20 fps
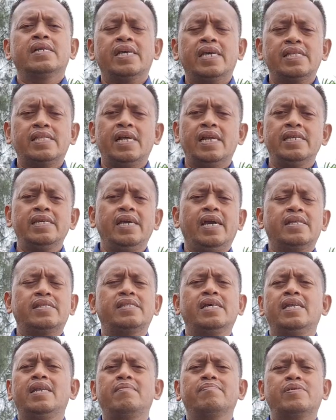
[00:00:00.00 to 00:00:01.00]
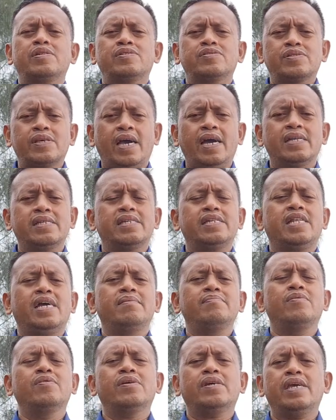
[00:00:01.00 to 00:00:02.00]
kita lihat dalam kesusahan
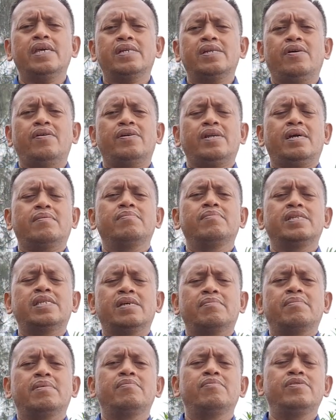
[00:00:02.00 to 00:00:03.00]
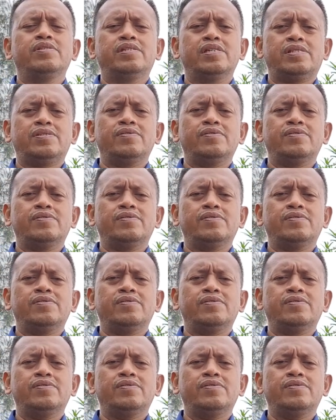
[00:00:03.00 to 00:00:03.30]
tidak mungkin orang bisa memuji